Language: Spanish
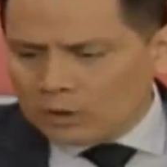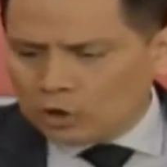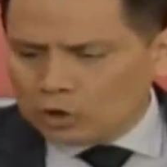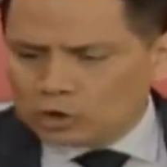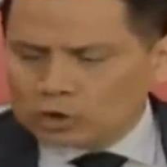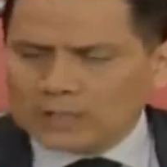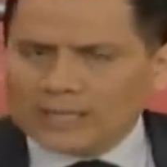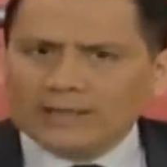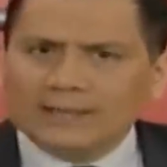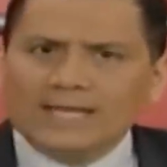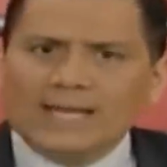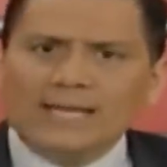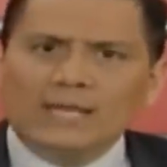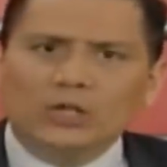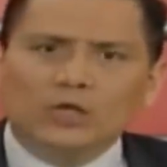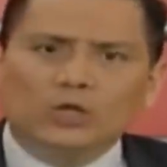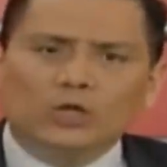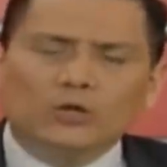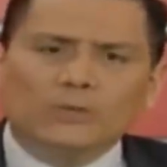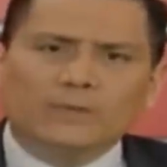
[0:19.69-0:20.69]
o
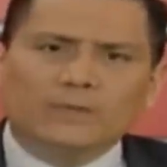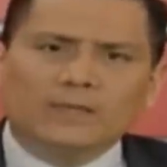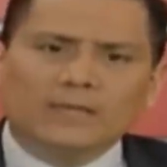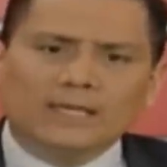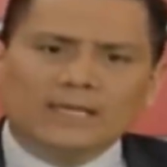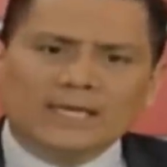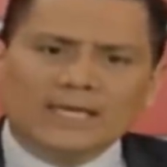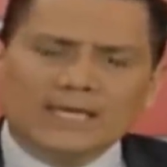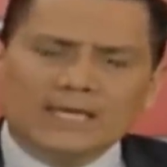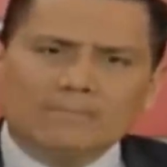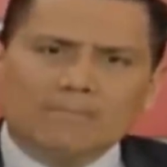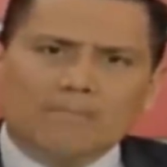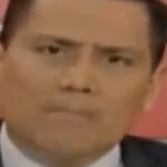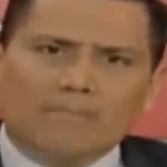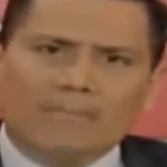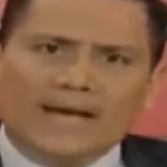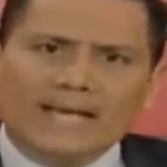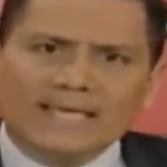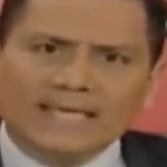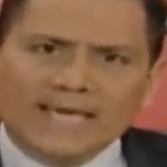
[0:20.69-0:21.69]
tratando de
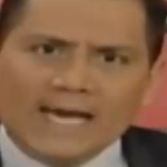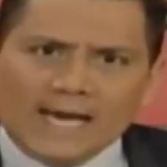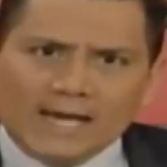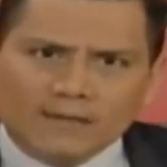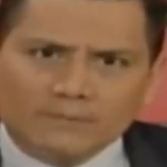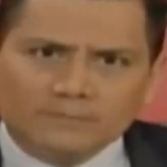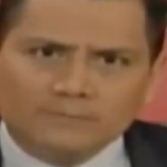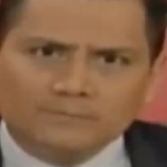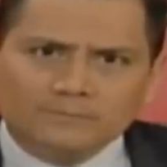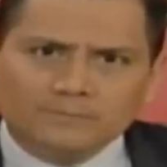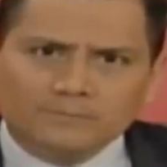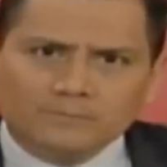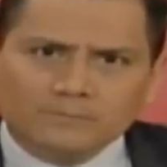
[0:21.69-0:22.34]
empañar